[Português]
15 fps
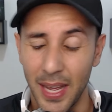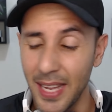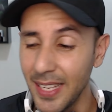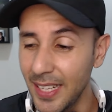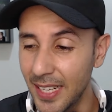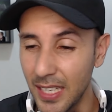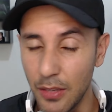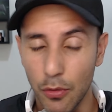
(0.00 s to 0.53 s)
É
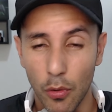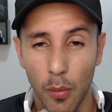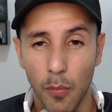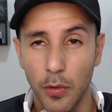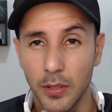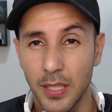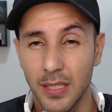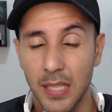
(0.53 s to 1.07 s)
incrível como
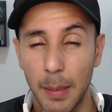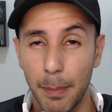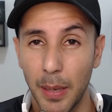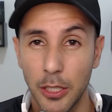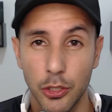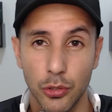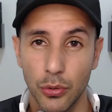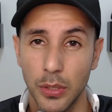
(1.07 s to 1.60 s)
você se
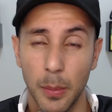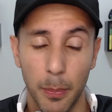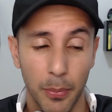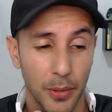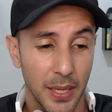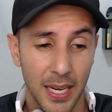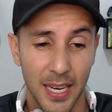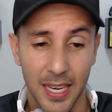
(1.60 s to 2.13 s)
apaixona
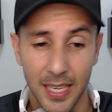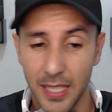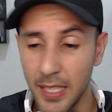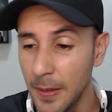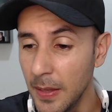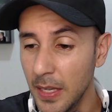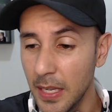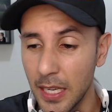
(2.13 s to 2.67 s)
por ele
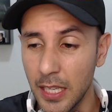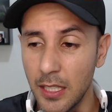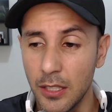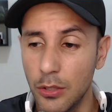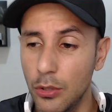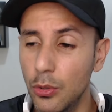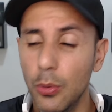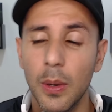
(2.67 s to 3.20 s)
ali
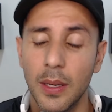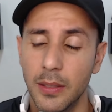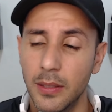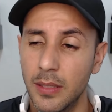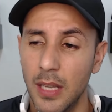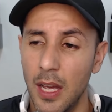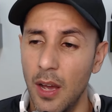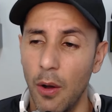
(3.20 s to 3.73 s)
em
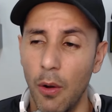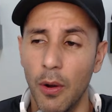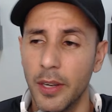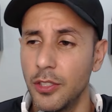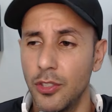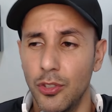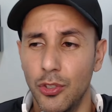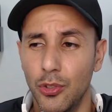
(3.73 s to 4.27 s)
duas
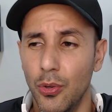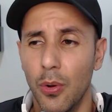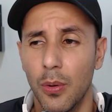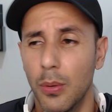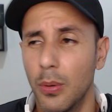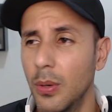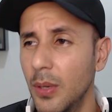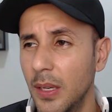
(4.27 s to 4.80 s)
horas de
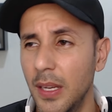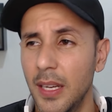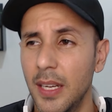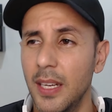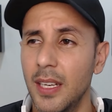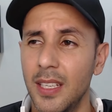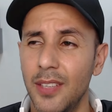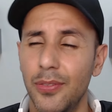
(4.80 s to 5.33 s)
jogo
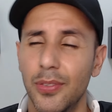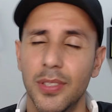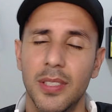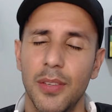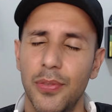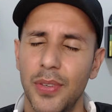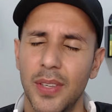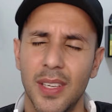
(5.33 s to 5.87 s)
e
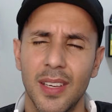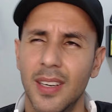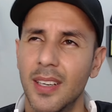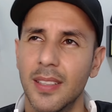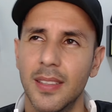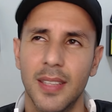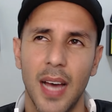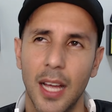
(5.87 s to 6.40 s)
você fica
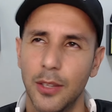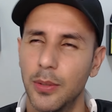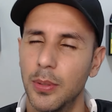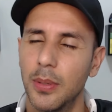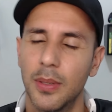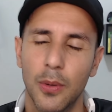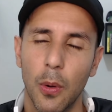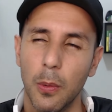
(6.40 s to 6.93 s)
encantado
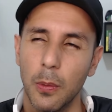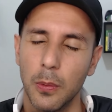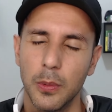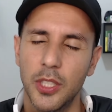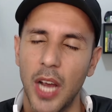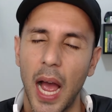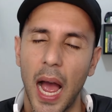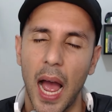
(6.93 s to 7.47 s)
com o
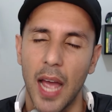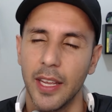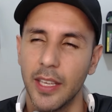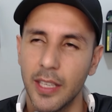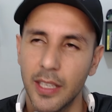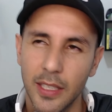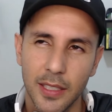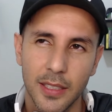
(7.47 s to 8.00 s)
Chai.